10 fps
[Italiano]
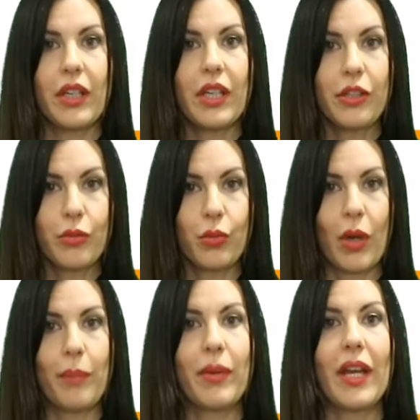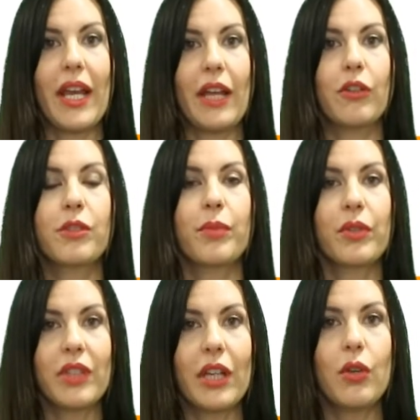Il SUAP è lo
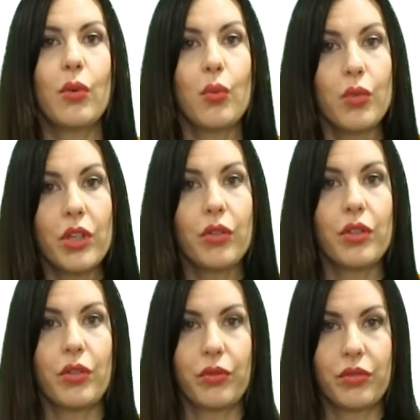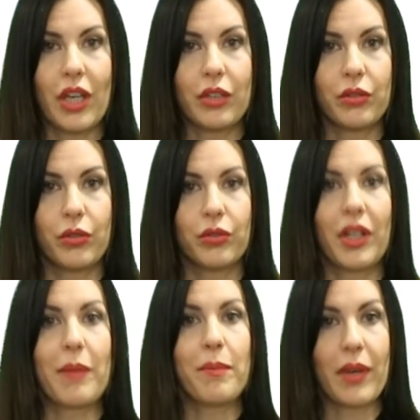sportello unico di contatto
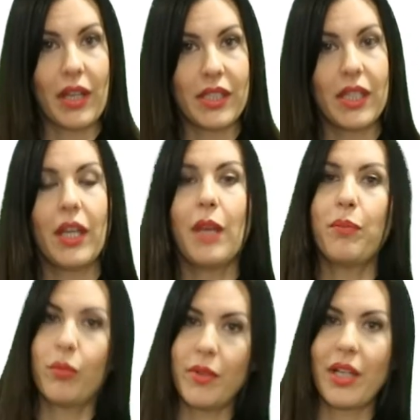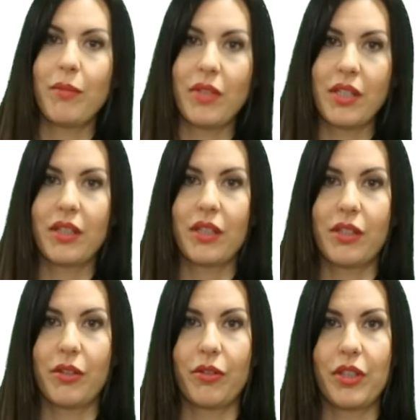tra imprese e pubbliche
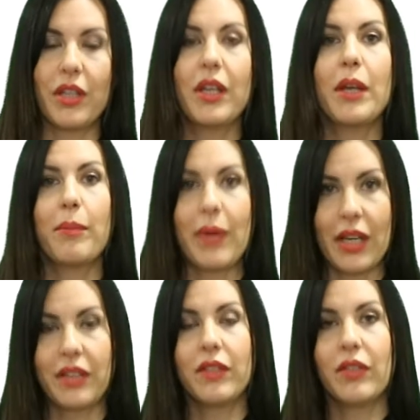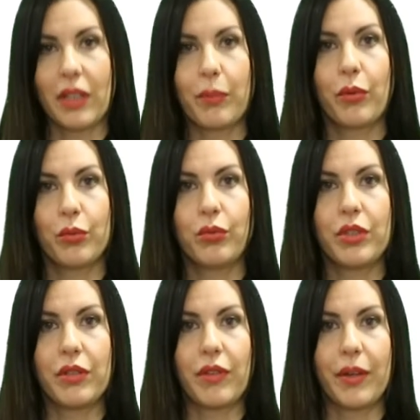amministrazioni per le attività
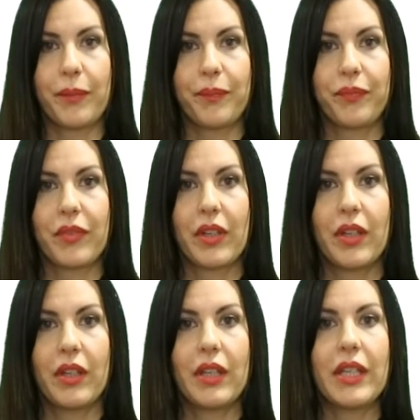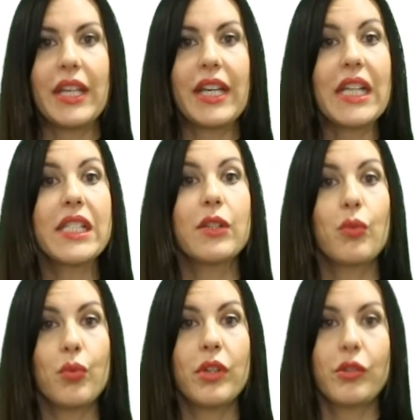produttive. Nei casi in
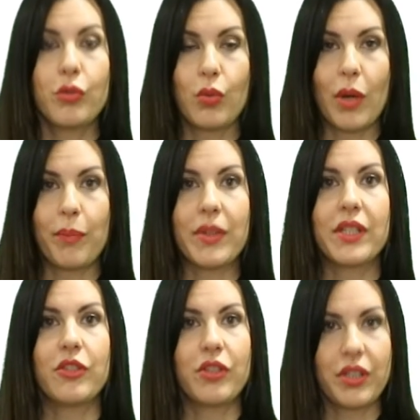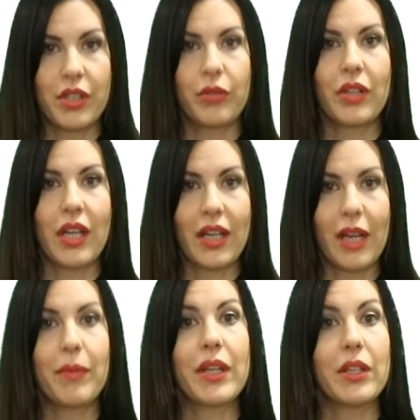cui il SUAP sia gestito dalla
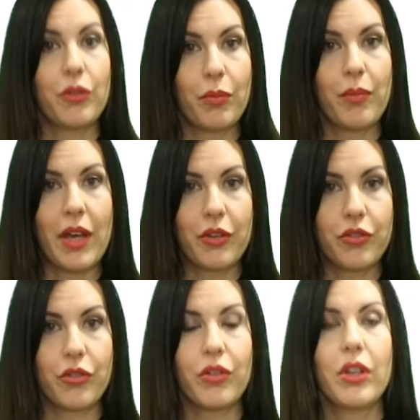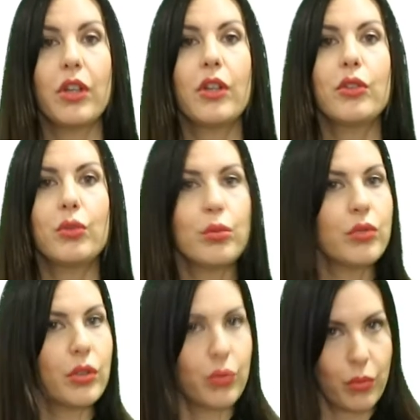Camera di Commercio,
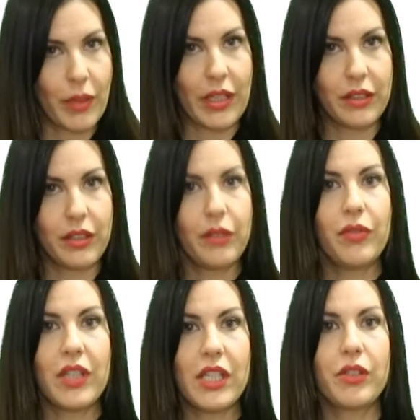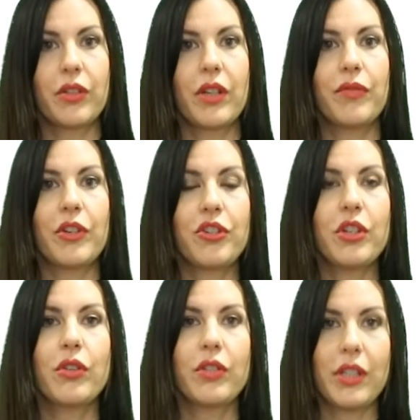tutti i documenti finiscono nel
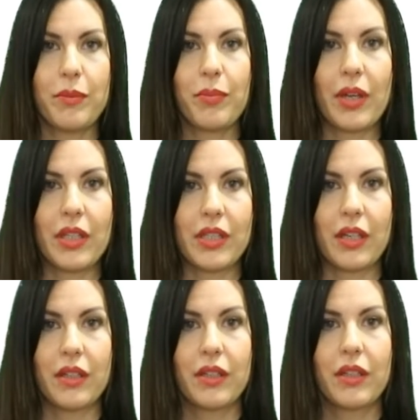fascicolo dell'impresa